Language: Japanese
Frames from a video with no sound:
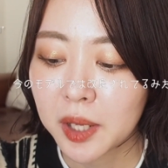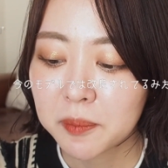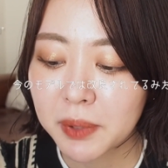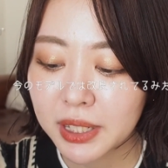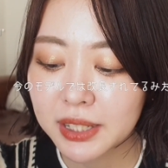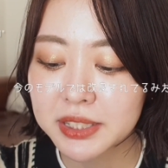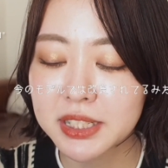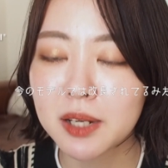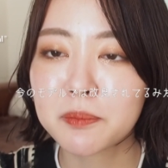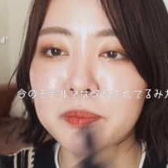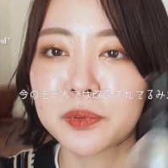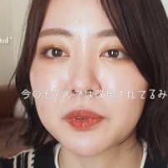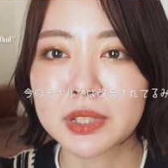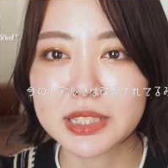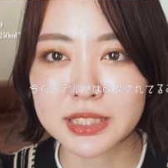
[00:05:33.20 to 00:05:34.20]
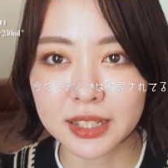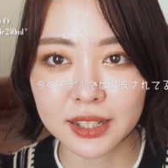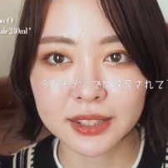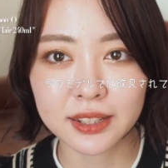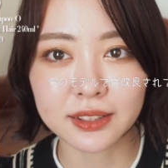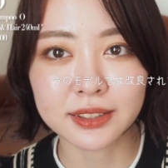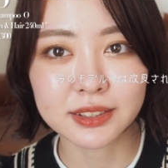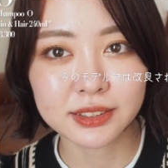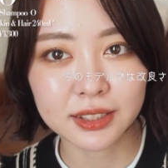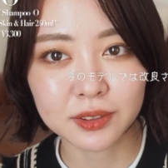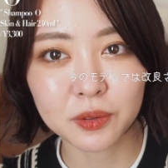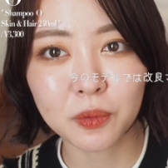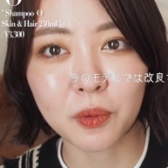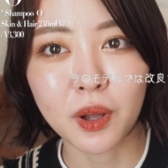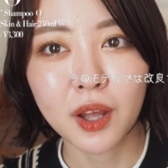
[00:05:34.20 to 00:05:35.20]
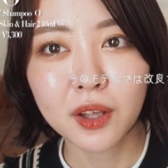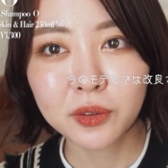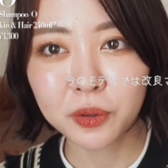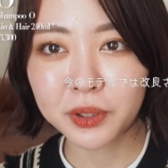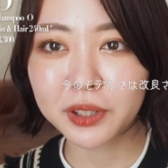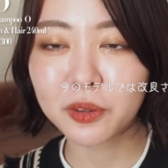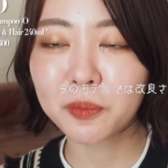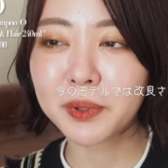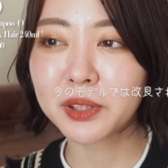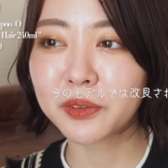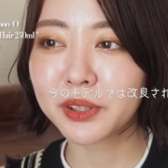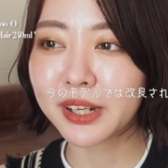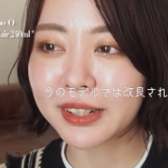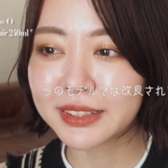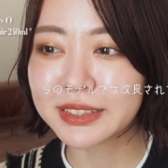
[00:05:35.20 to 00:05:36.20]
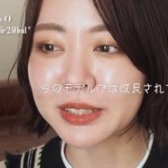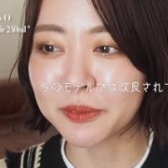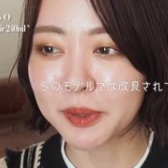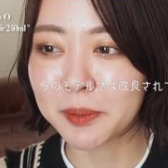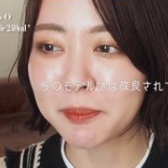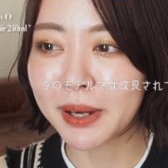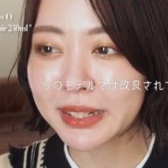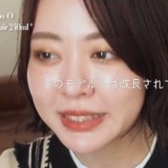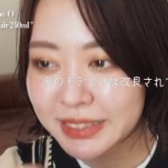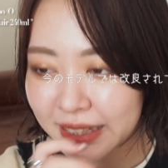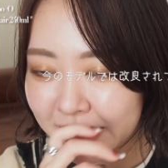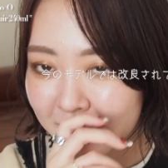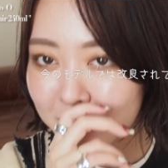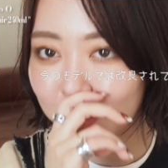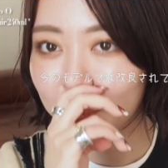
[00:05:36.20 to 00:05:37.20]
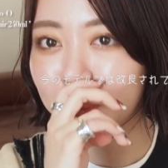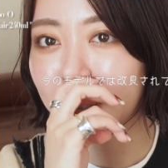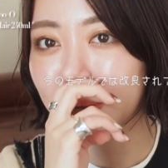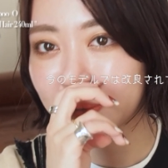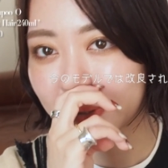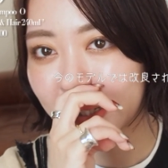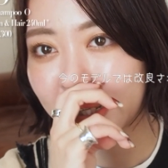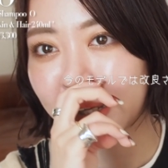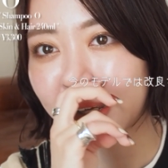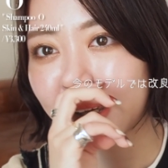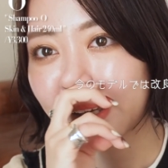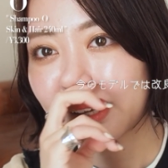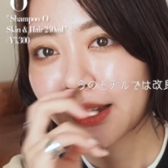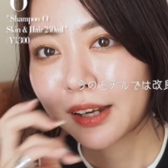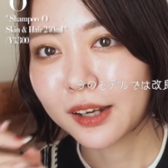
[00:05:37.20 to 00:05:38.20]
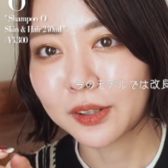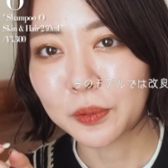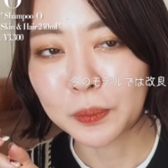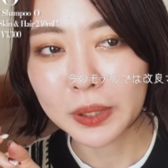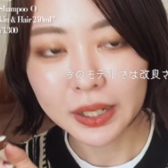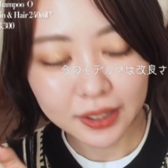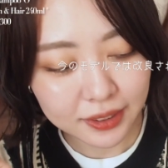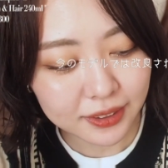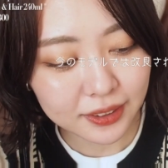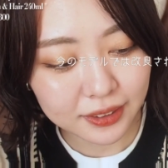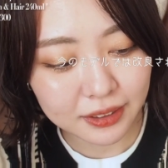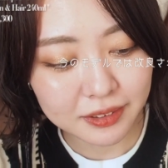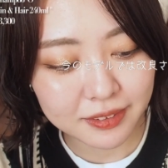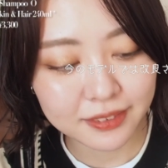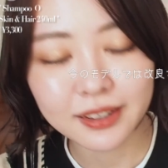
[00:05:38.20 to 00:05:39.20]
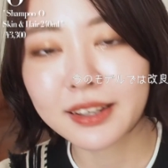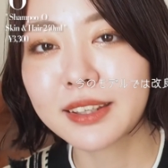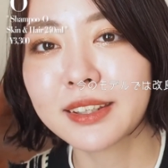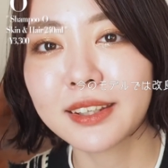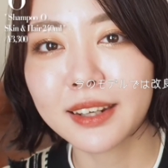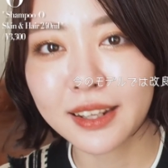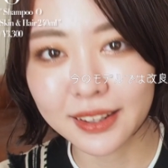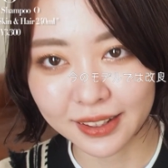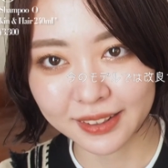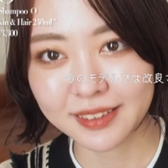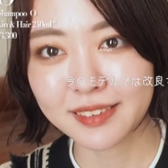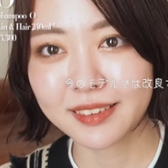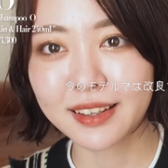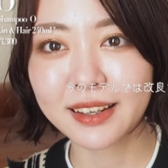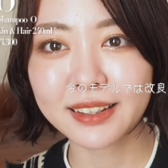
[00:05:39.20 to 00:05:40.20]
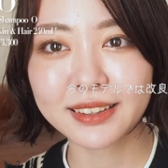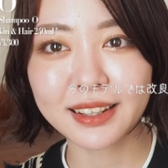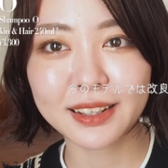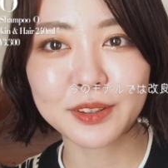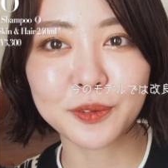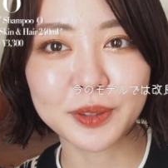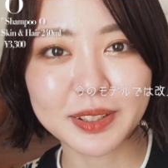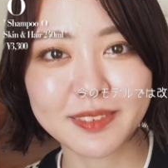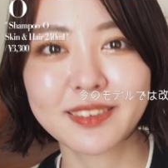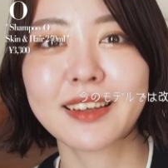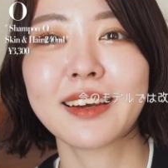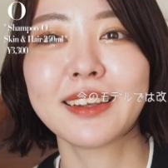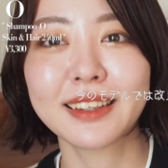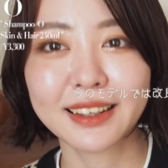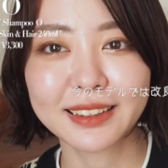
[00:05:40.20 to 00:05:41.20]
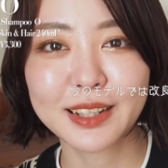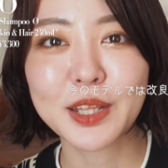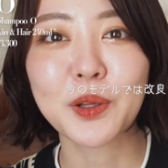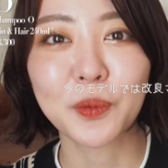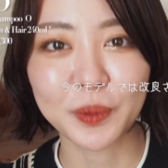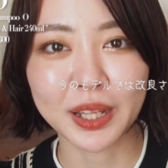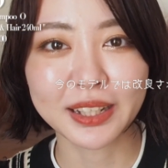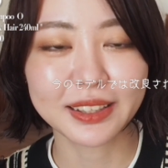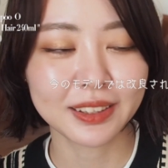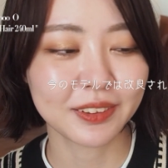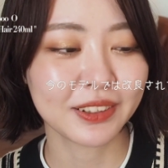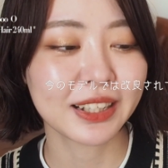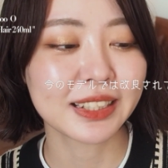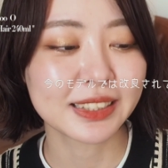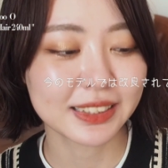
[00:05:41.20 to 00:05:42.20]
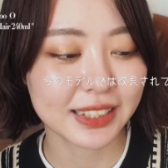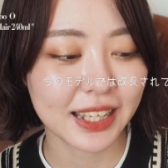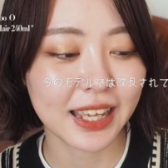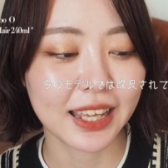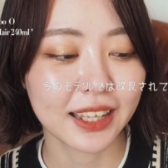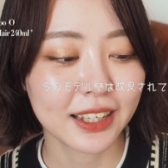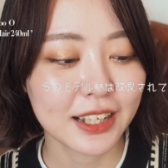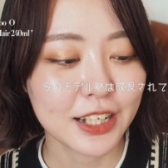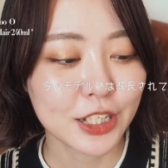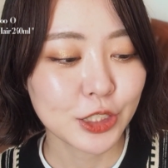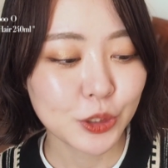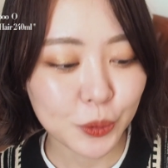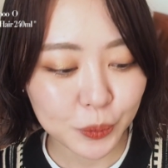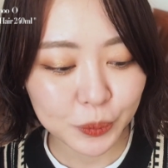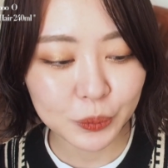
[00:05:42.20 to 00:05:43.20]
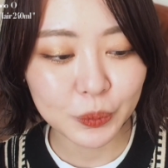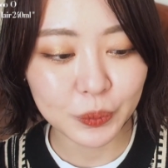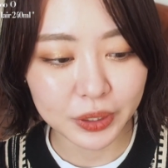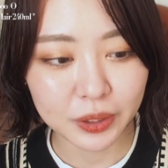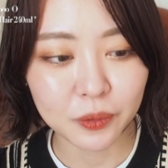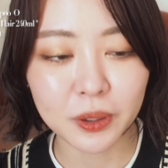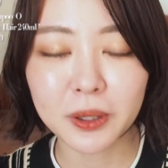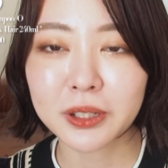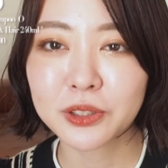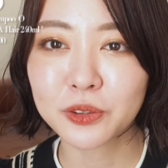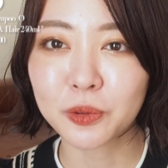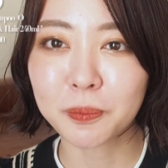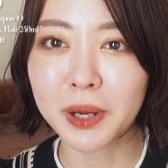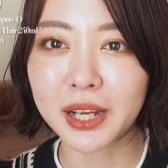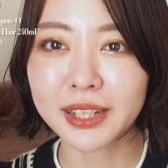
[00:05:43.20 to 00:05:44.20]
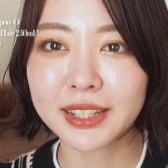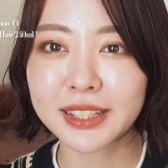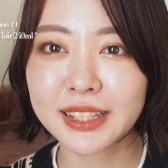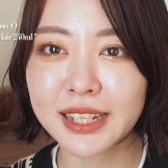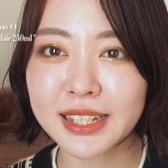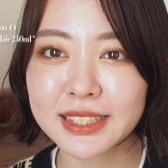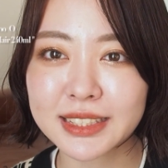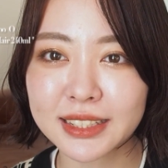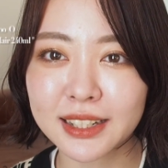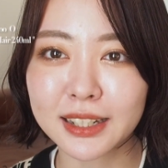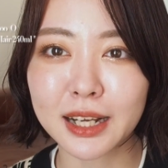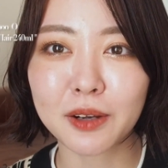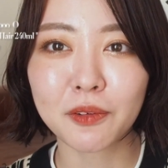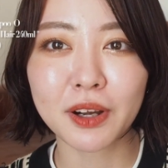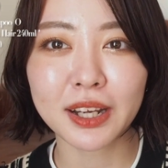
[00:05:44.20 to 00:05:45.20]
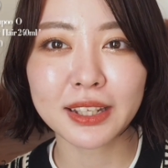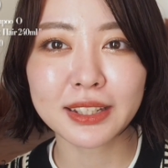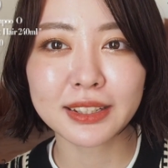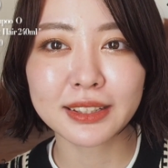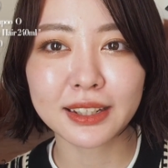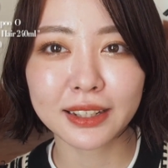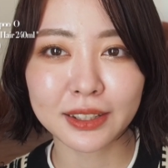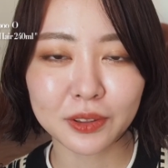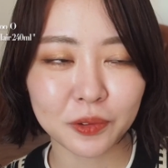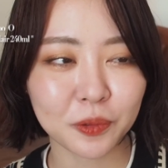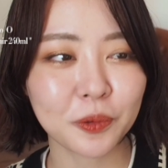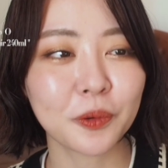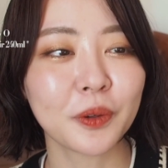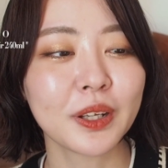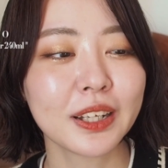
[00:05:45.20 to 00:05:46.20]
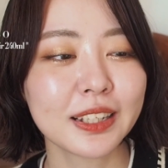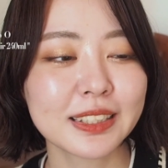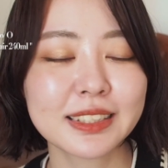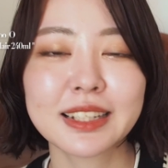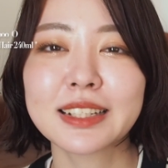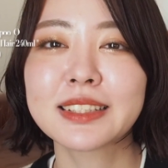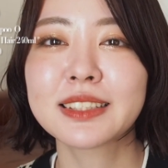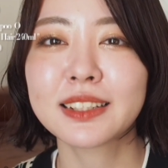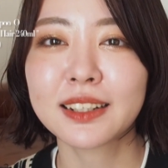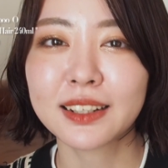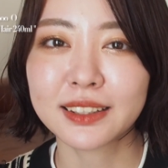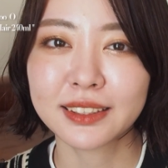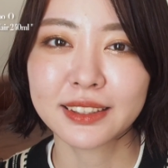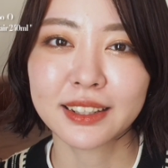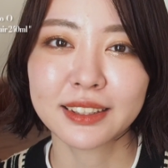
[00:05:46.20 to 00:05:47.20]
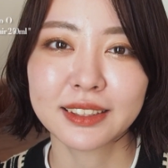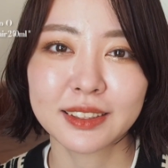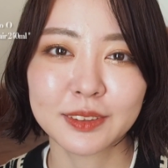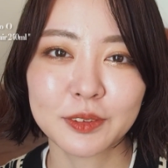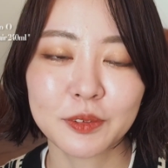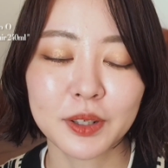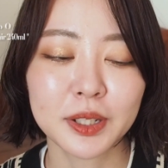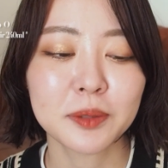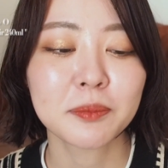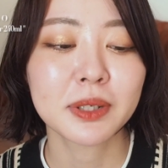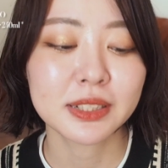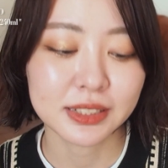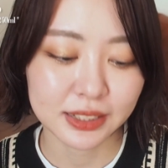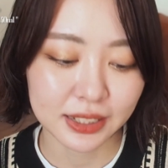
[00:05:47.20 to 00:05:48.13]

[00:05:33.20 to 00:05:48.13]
まだシャンプーは使えたんですけどトリートメントに関してはマジで出てこなくて、あのなかなか使い切れない、使いたいのに使えない、出てこないっていう感じで、ちょっとねこれはちょっとパッケージが可愛いんだけど使いづらかったっていうのはあります